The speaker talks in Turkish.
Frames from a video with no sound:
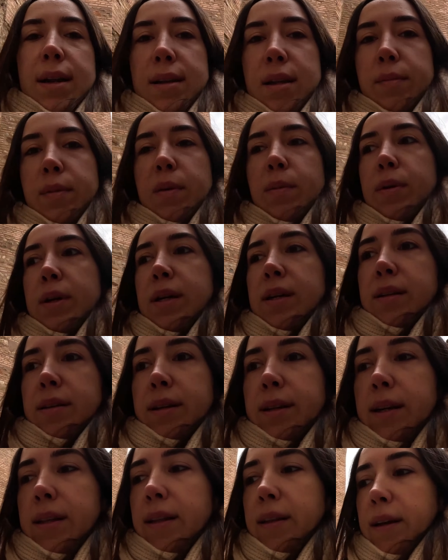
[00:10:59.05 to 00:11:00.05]
Dediğim gibi
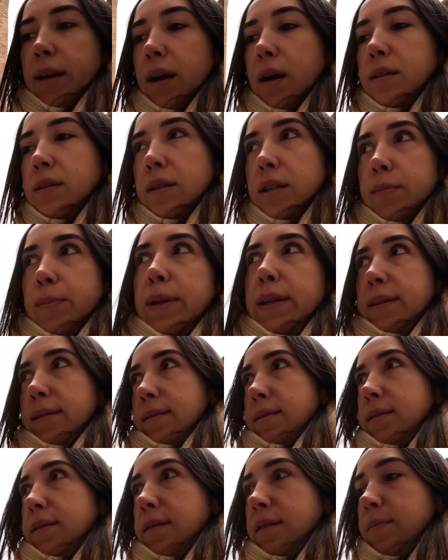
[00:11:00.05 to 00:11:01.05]
Granada kart
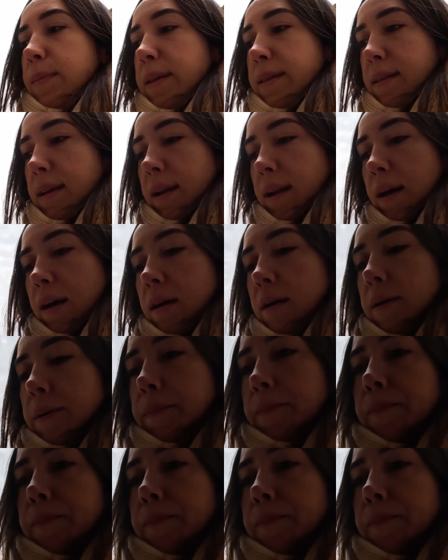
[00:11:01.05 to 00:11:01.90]
alabilirsiniz mesela.